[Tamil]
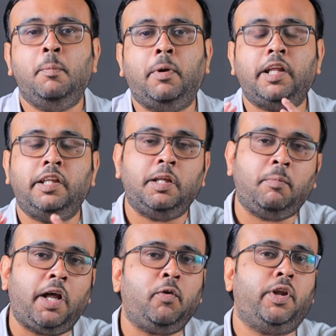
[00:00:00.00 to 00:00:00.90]
பட் இந்த
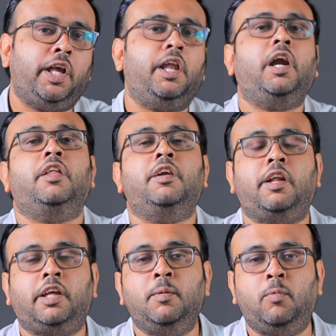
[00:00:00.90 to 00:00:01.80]
மாதிரி ஒரு ஏரியாவில் தான்
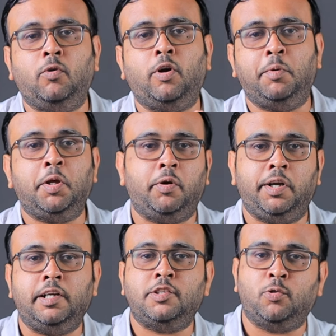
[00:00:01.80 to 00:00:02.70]
ட்ரெக்கிங் போகணும் அப்படிங்கிற ஒரு
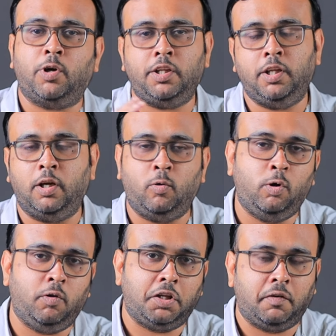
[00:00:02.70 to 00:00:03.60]
இன்டென்ஷனோட இந்த
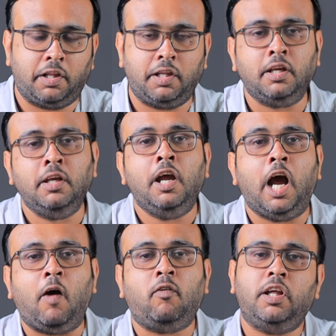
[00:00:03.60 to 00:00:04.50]
குழு வந்து வருது
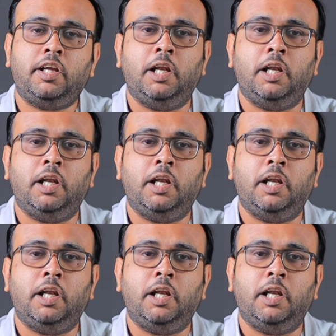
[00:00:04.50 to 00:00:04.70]
அவங்களுக்கு